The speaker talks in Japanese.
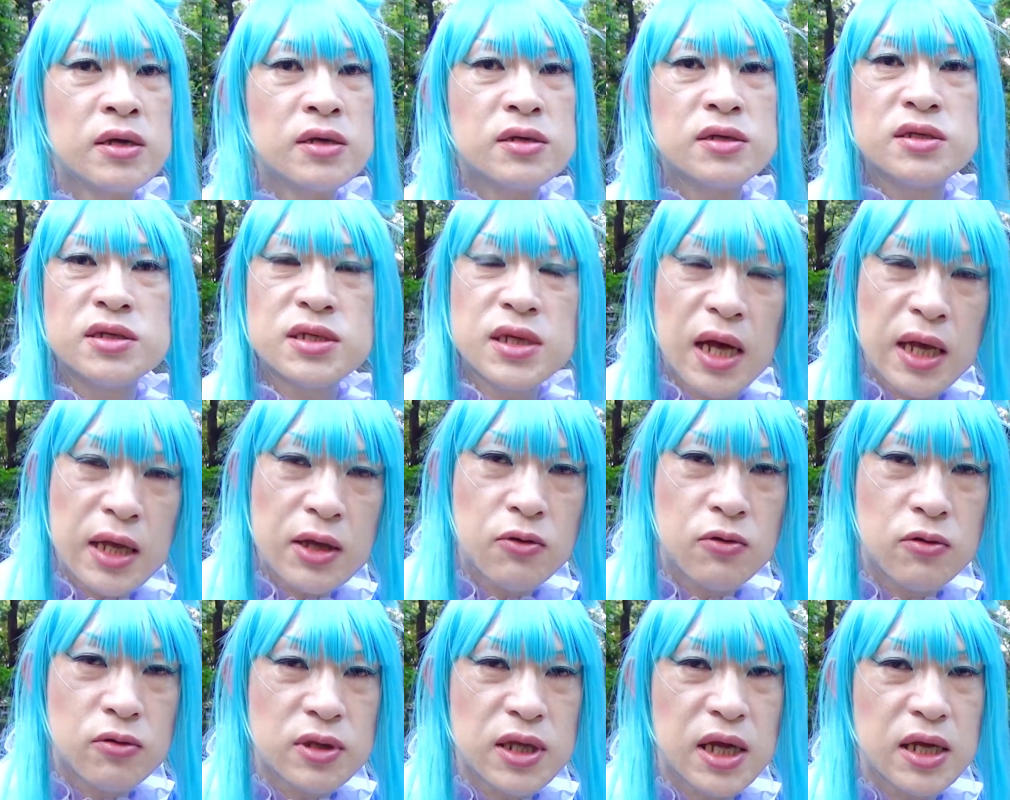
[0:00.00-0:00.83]
最
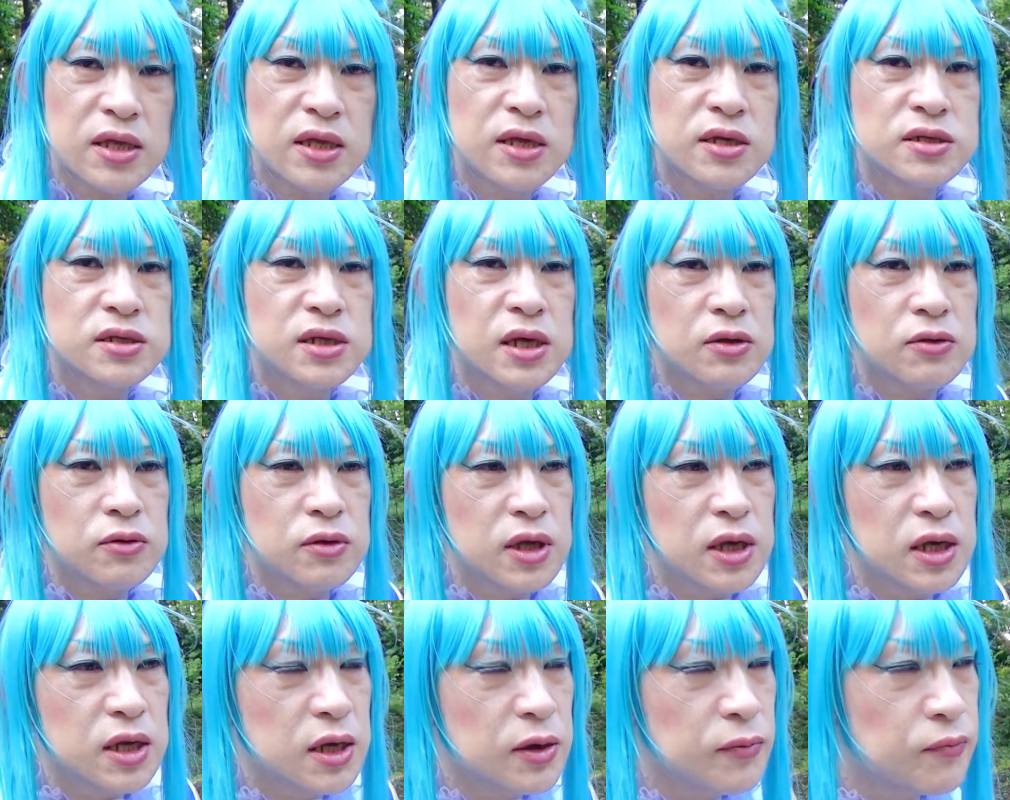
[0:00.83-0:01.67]
高なんですけど
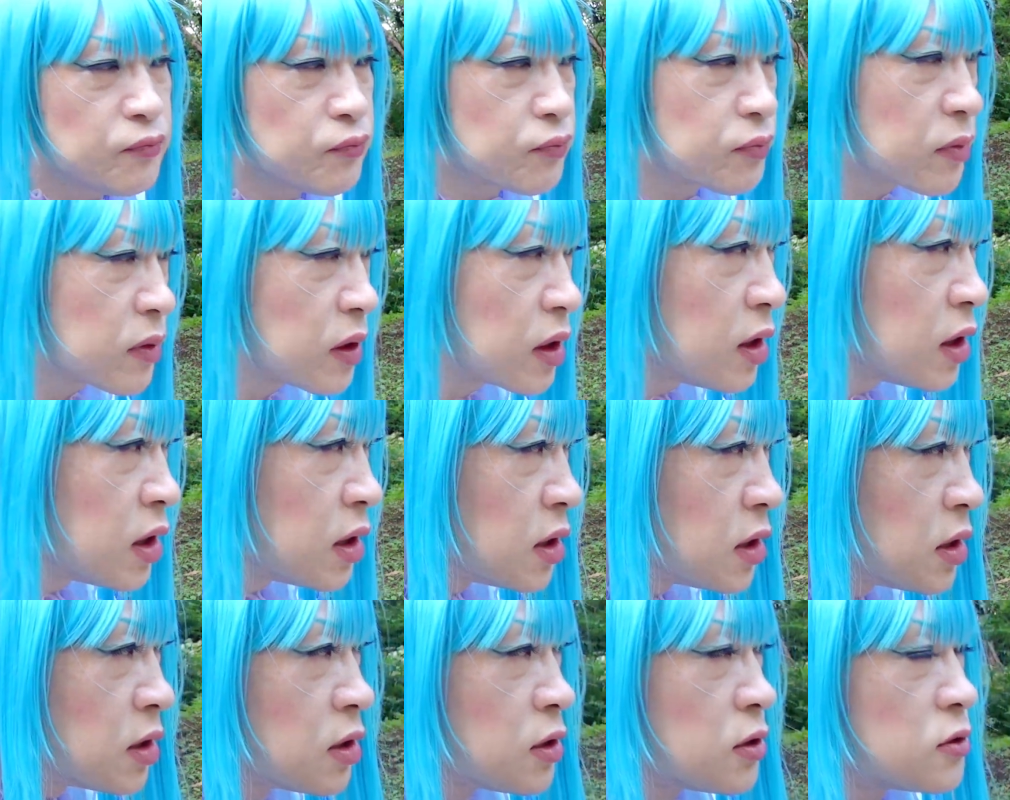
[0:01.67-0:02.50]
ね
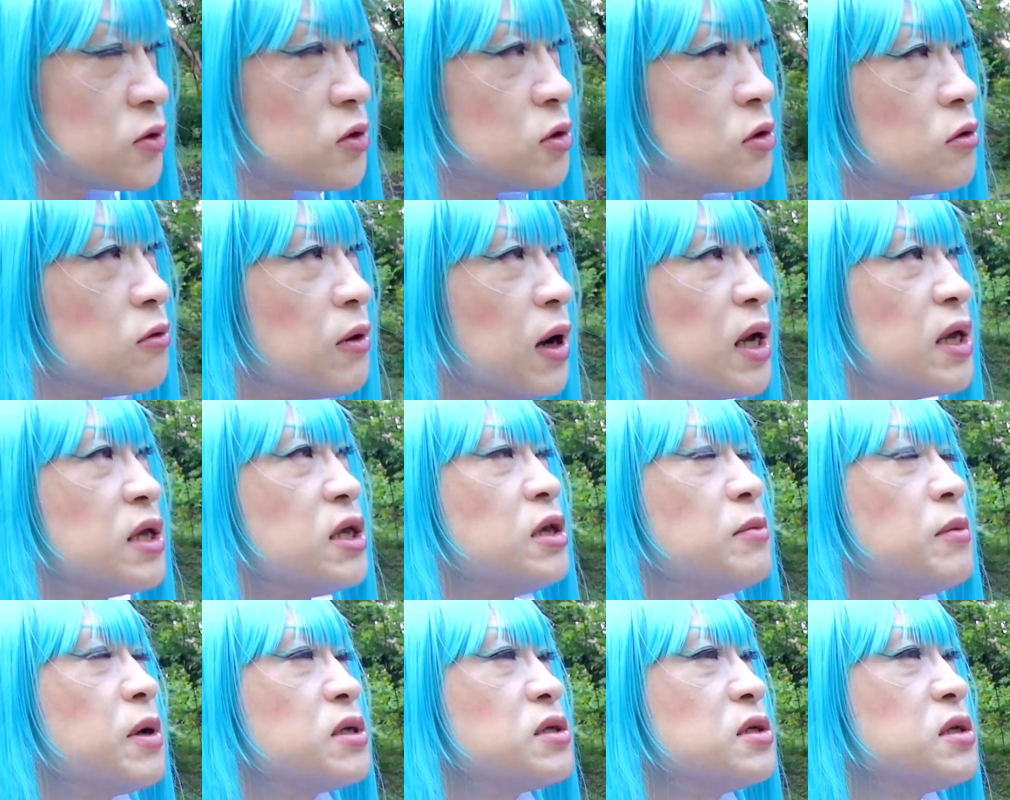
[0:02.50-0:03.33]
そうはい
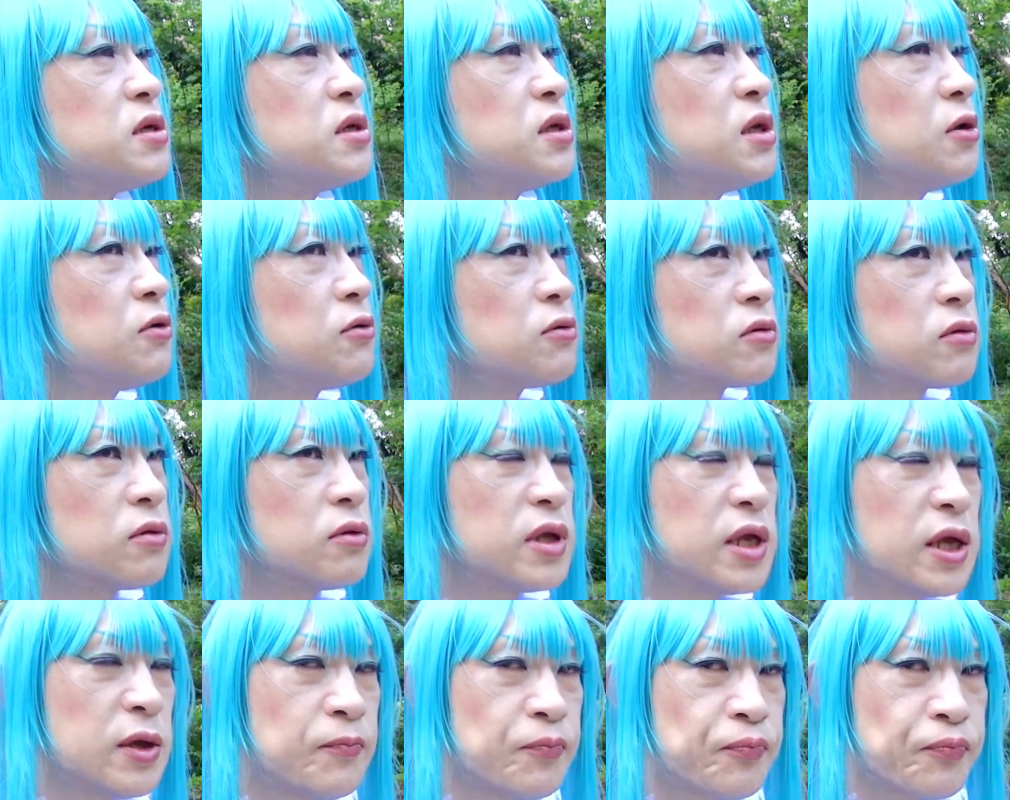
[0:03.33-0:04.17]
きませんね本
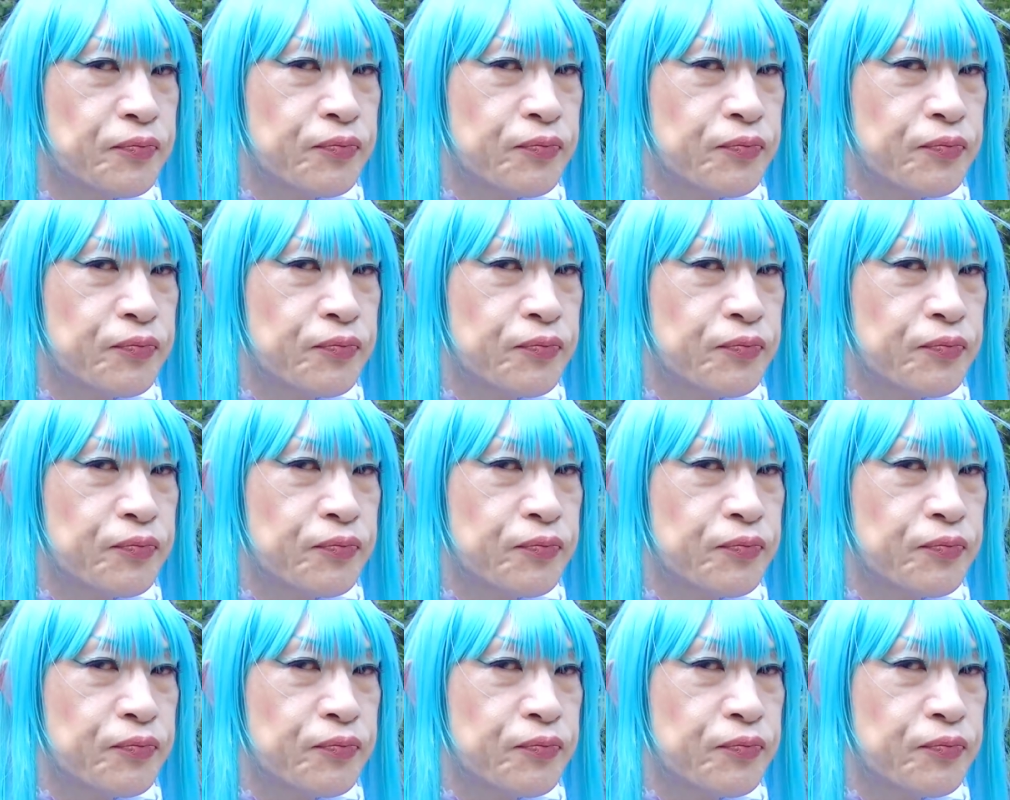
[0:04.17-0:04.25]
当ね